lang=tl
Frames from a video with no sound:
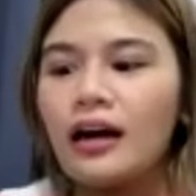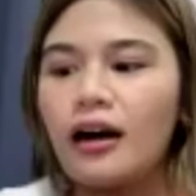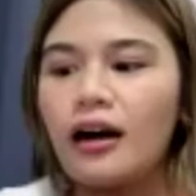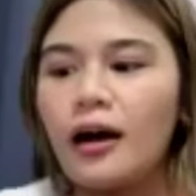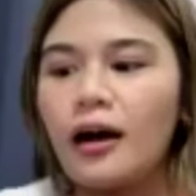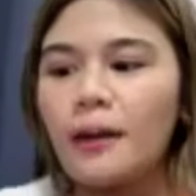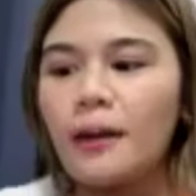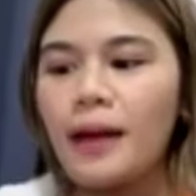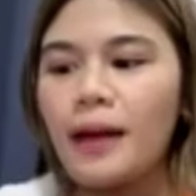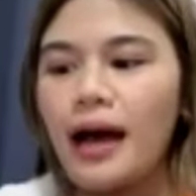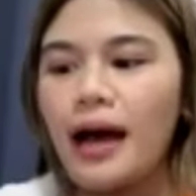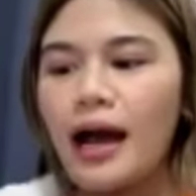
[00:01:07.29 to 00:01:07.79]

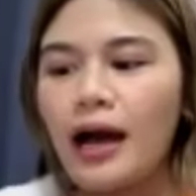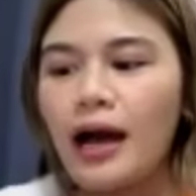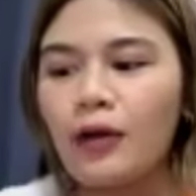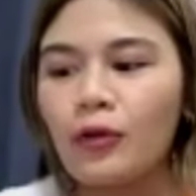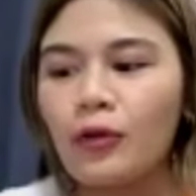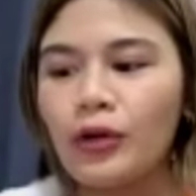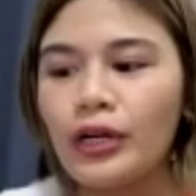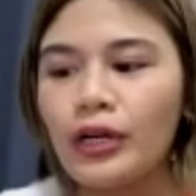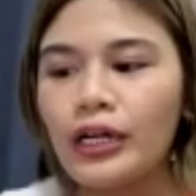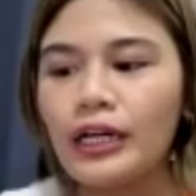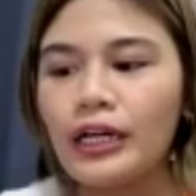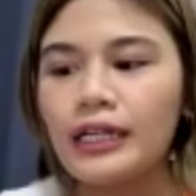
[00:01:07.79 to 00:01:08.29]
um,
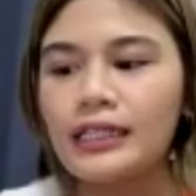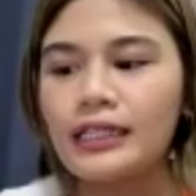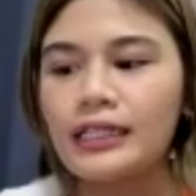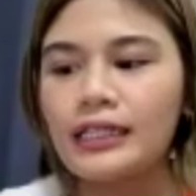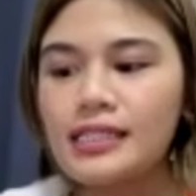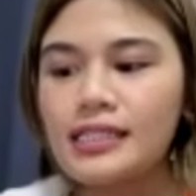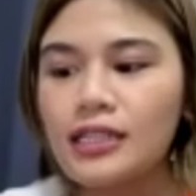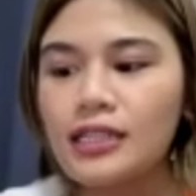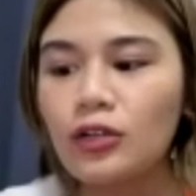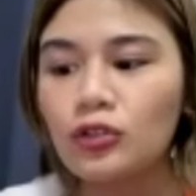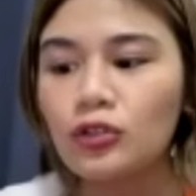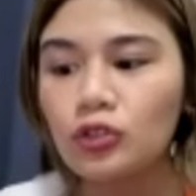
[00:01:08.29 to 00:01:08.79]
our
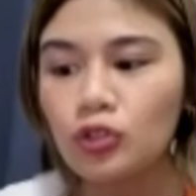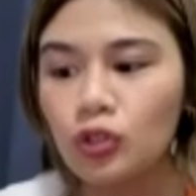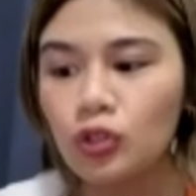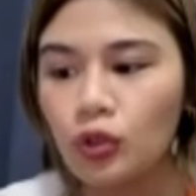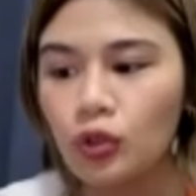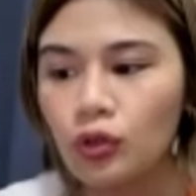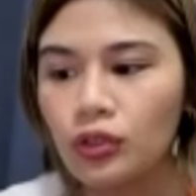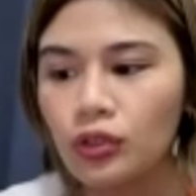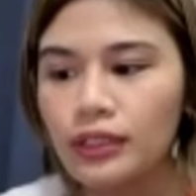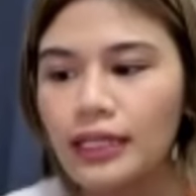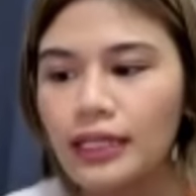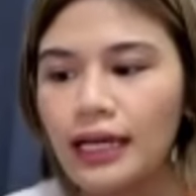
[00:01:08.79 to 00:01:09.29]
discount
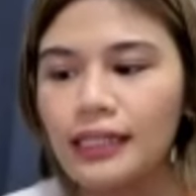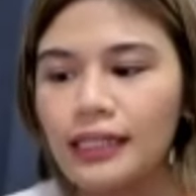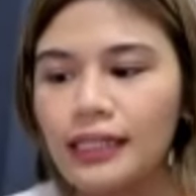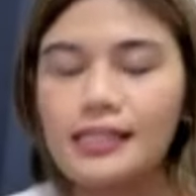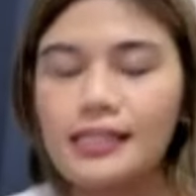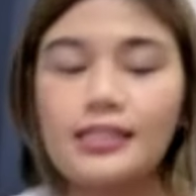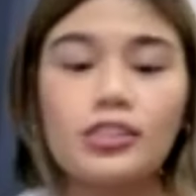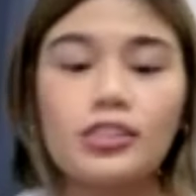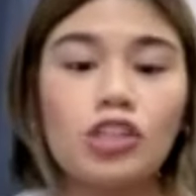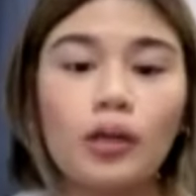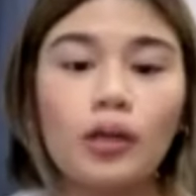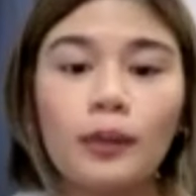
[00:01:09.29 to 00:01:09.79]
code that
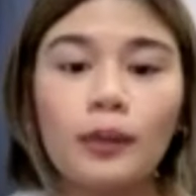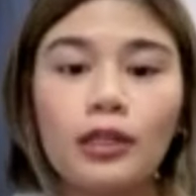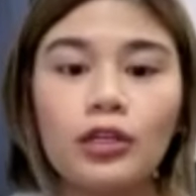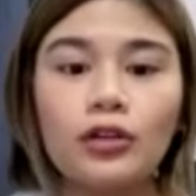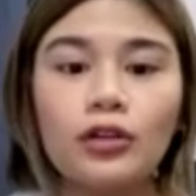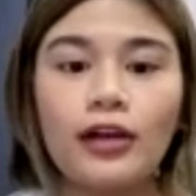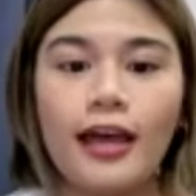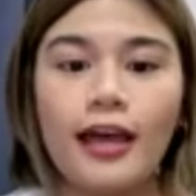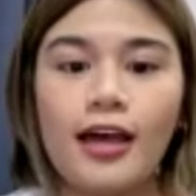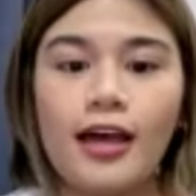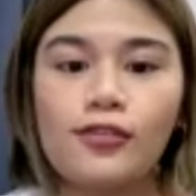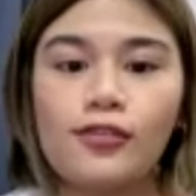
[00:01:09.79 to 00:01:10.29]
is
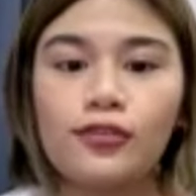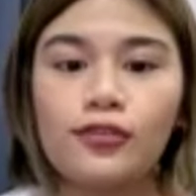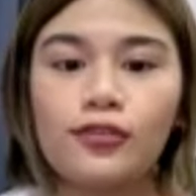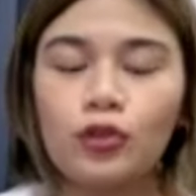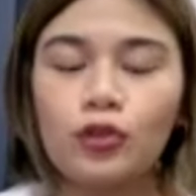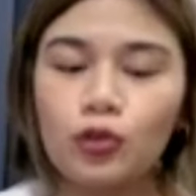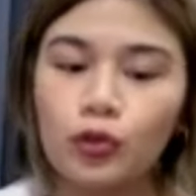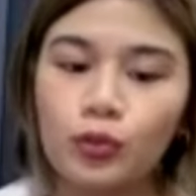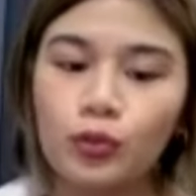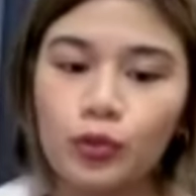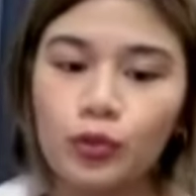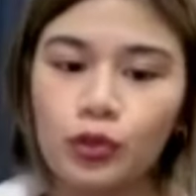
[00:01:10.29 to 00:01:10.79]

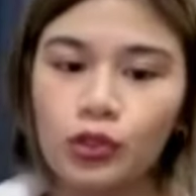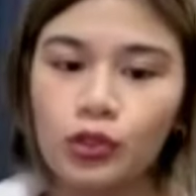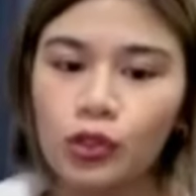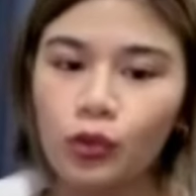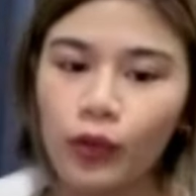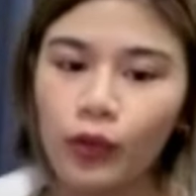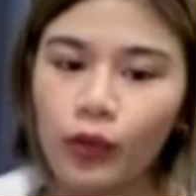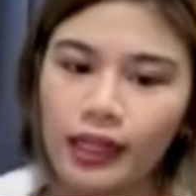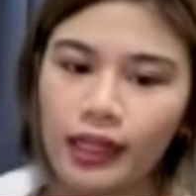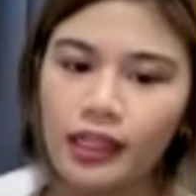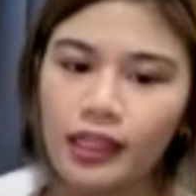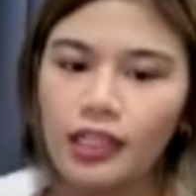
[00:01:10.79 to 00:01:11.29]

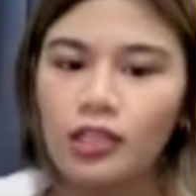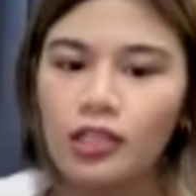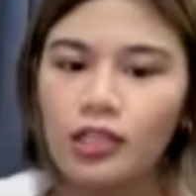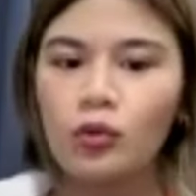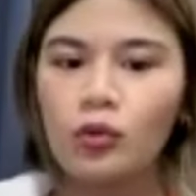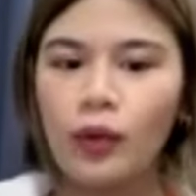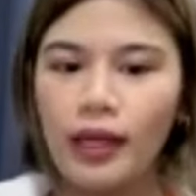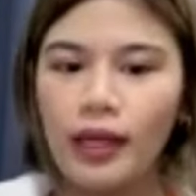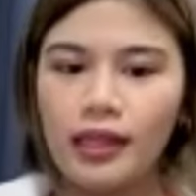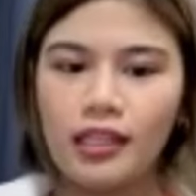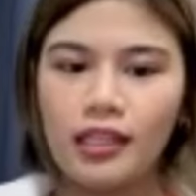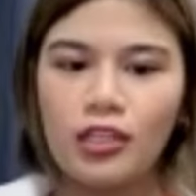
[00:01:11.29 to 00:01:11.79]

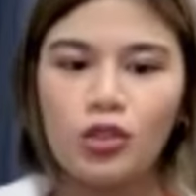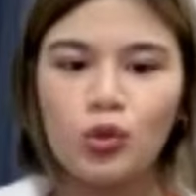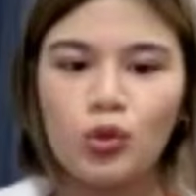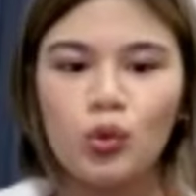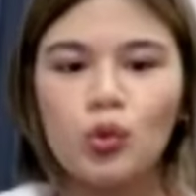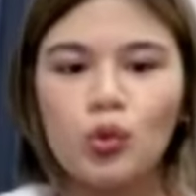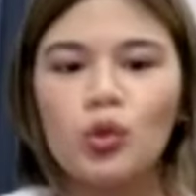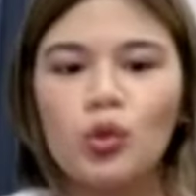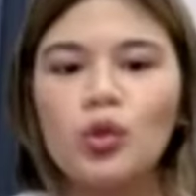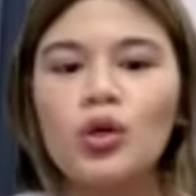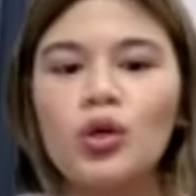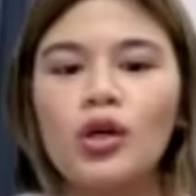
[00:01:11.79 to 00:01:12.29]
WFKUMU2022
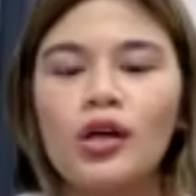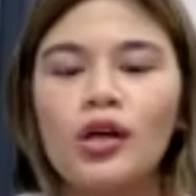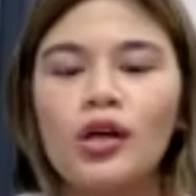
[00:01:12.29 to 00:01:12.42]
